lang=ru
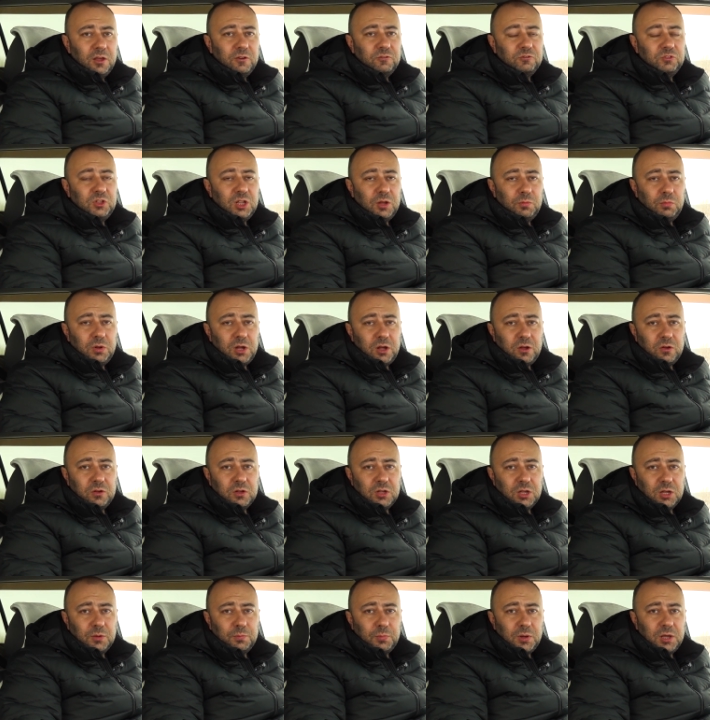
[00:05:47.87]

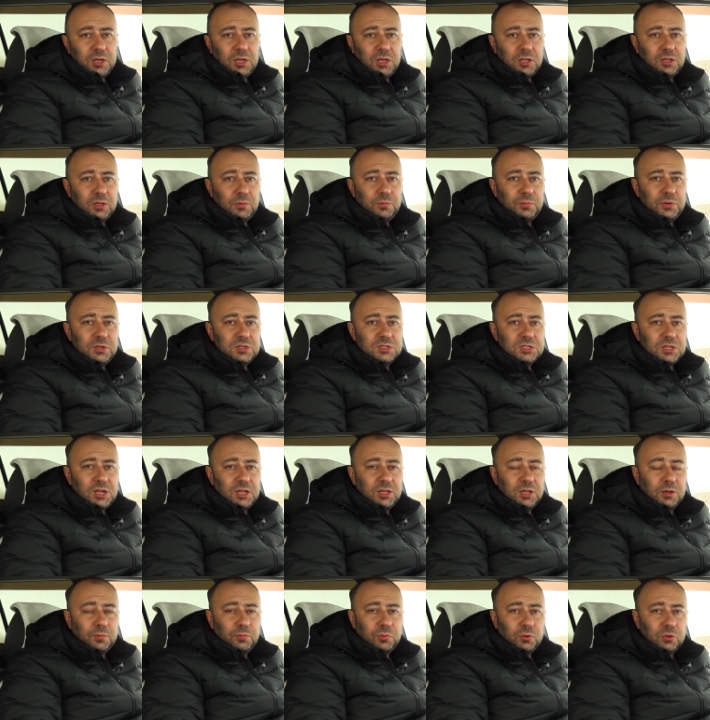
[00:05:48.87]
Вдобавок их пакеты
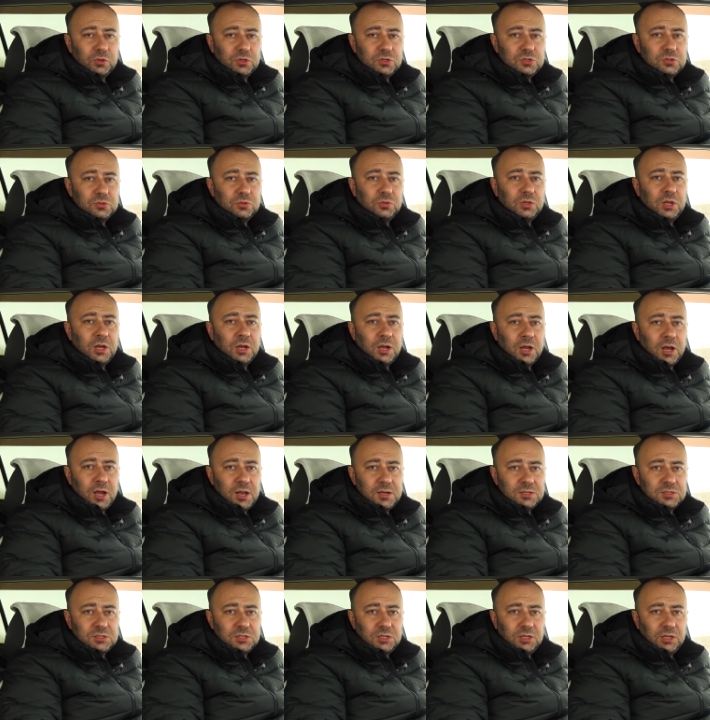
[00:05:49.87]
присадок полностью на
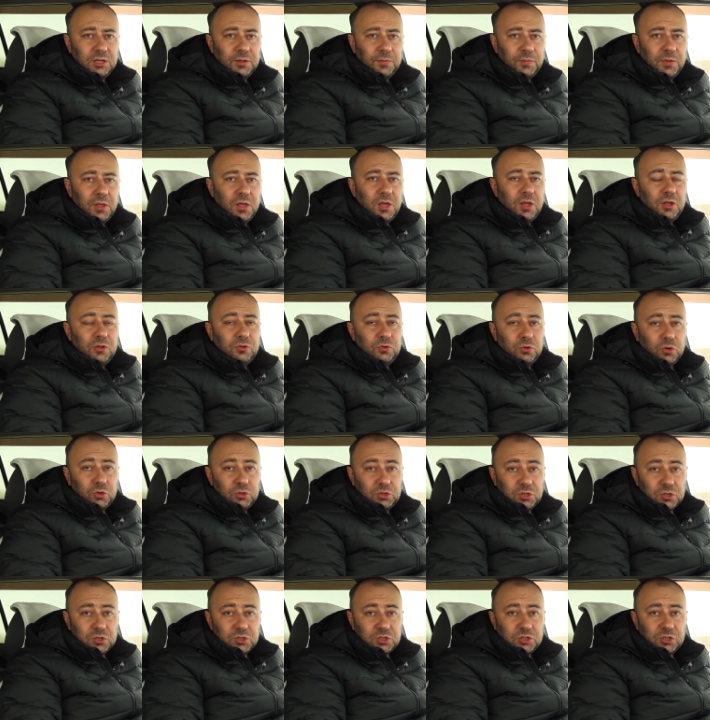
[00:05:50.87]
кальции.
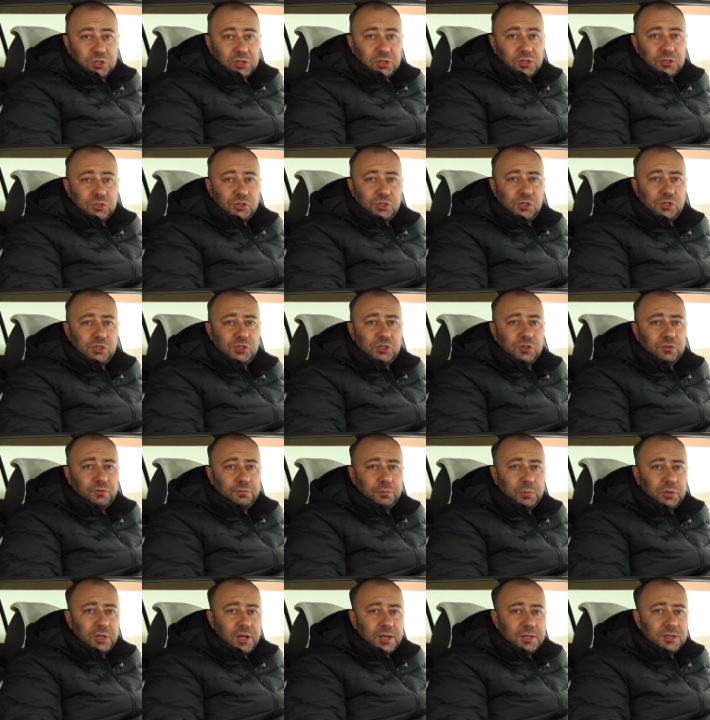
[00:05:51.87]
Тотал же чище в
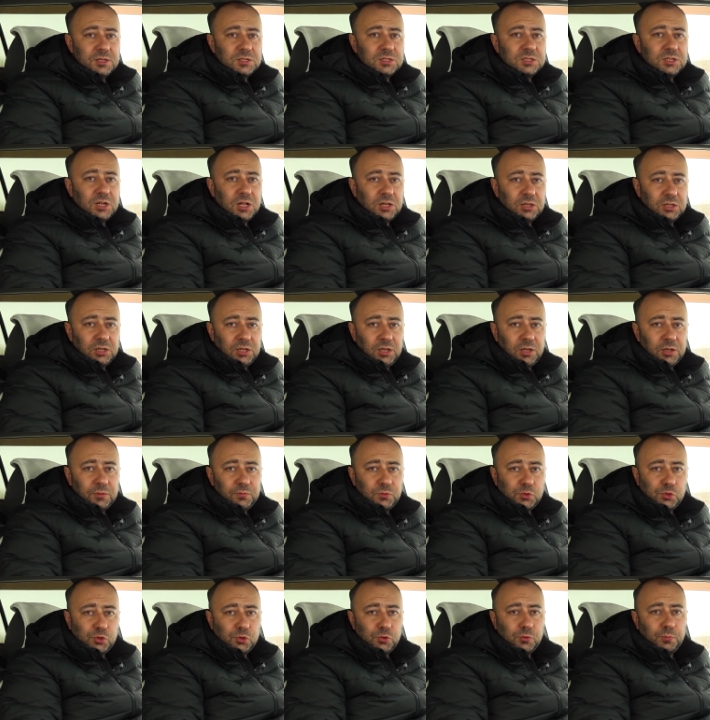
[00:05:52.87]
плане золы,
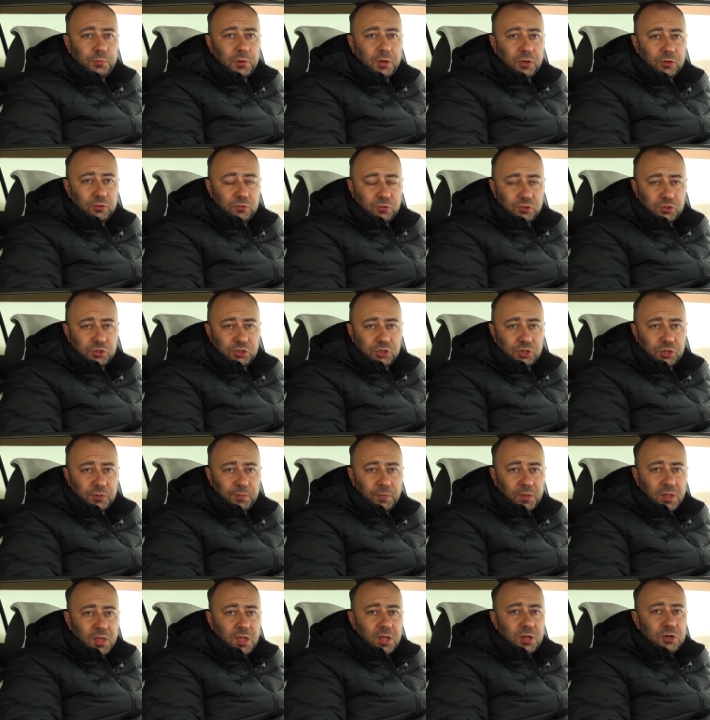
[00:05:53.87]
чуть погуще,
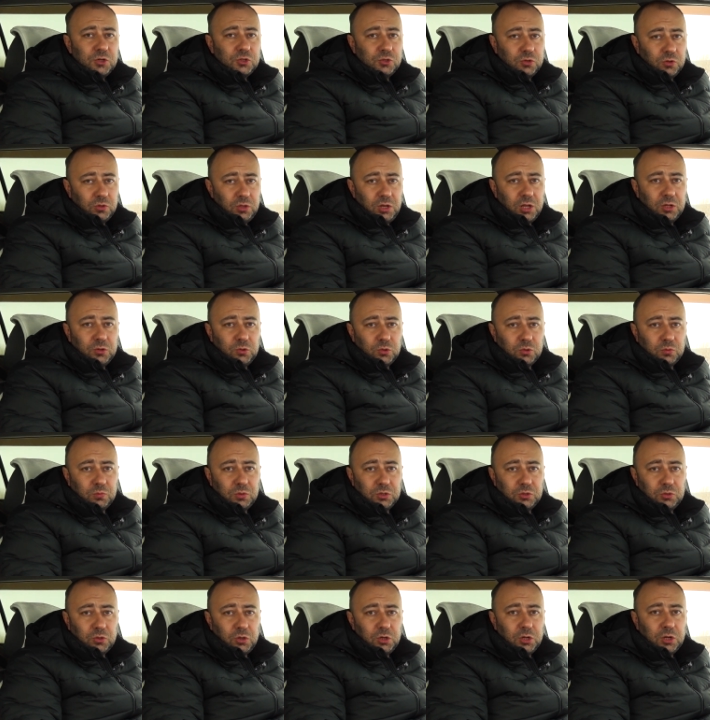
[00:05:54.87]
что для
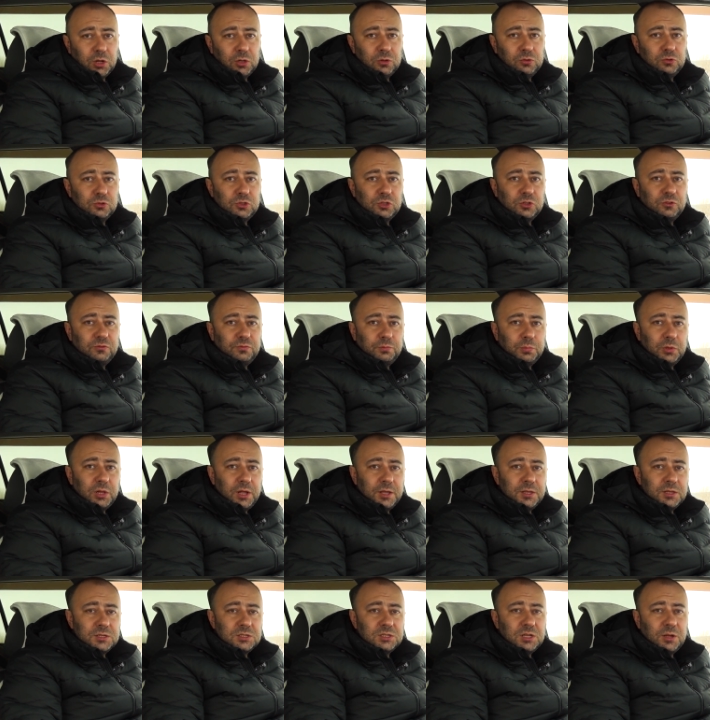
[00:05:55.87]
турбо только лучше в
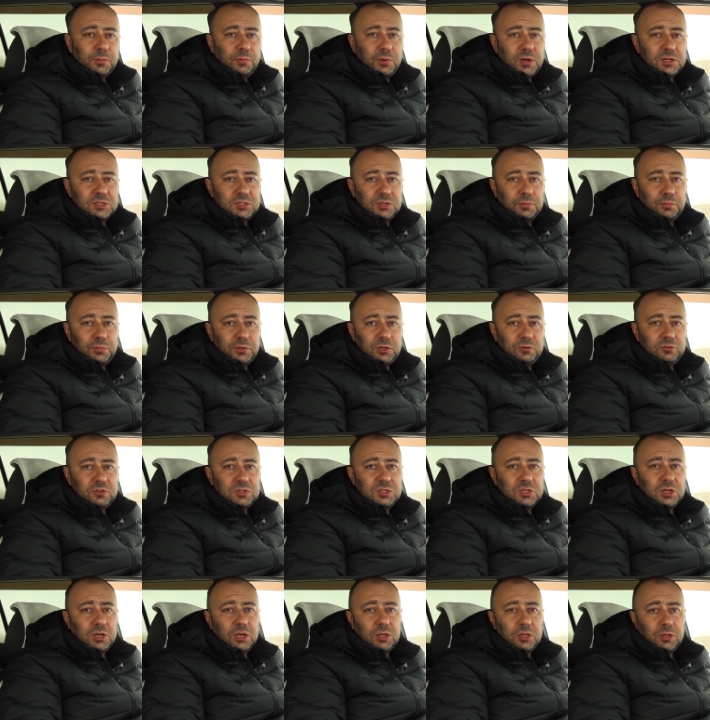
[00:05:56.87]
плане запаса при
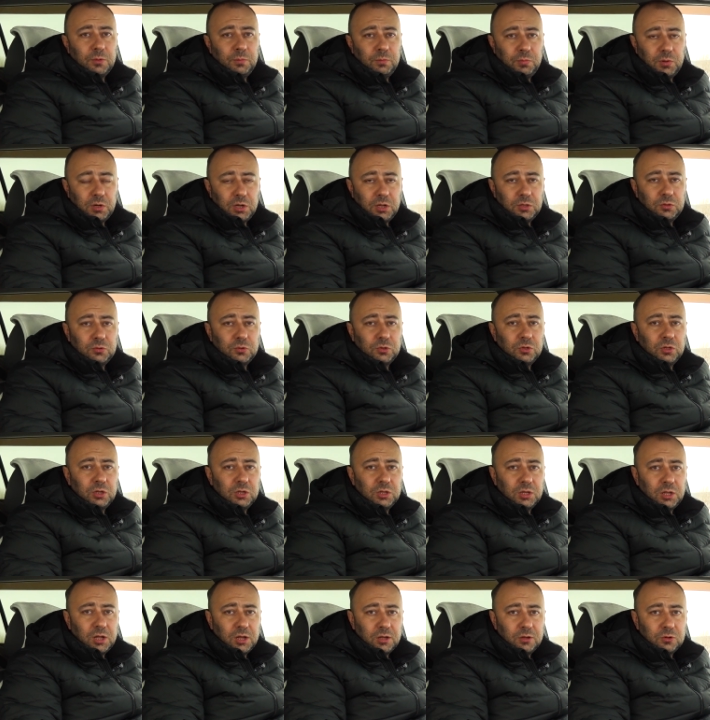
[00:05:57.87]

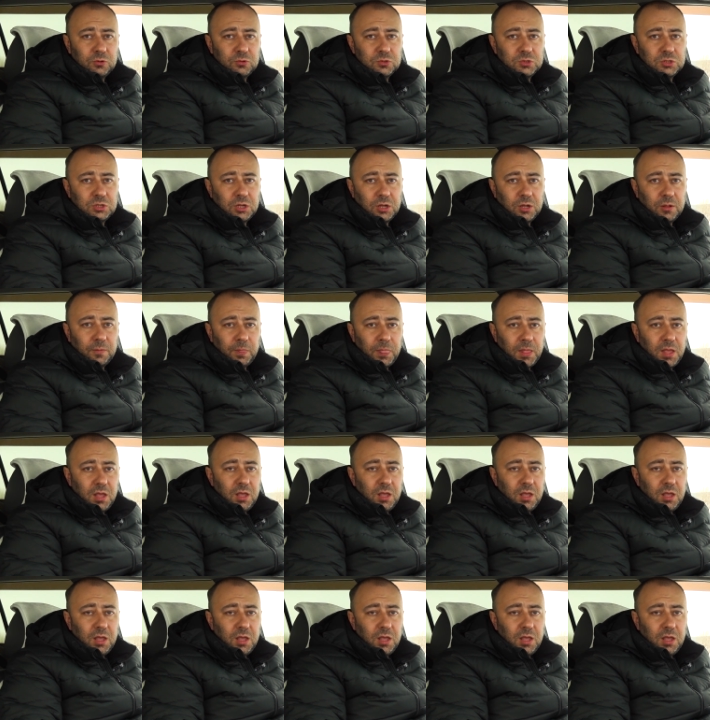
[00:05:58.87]
высокотемпературных нагрузках.